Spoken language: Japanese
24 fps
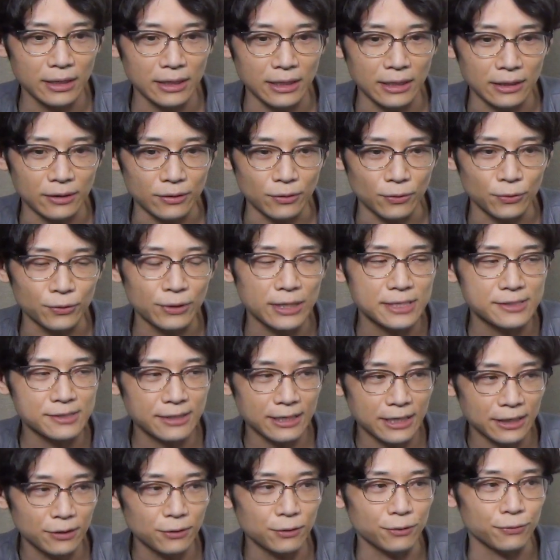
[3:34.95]
えっと、裏
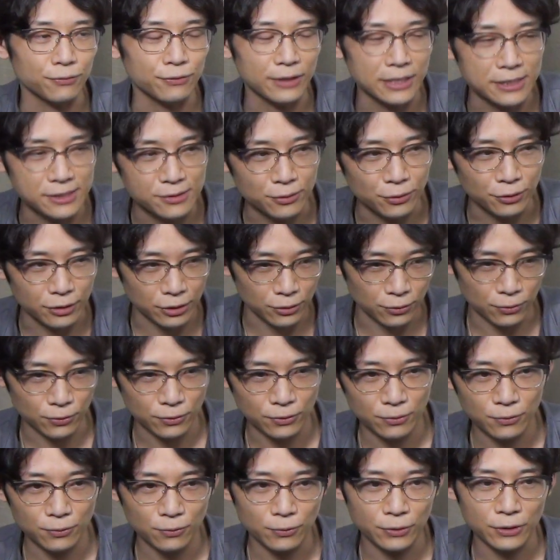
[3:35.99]
付ける2つの理由
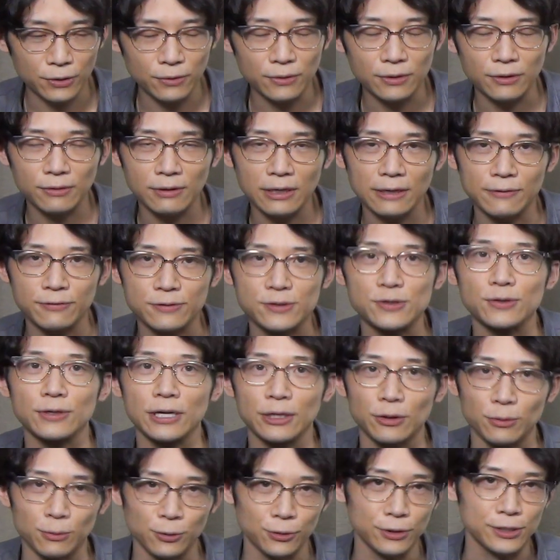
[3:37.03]
を言うっていうのが普通
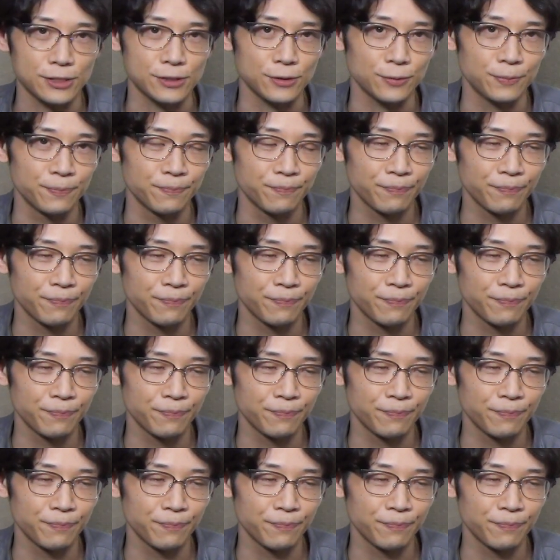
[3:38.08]
だと思うんですよ。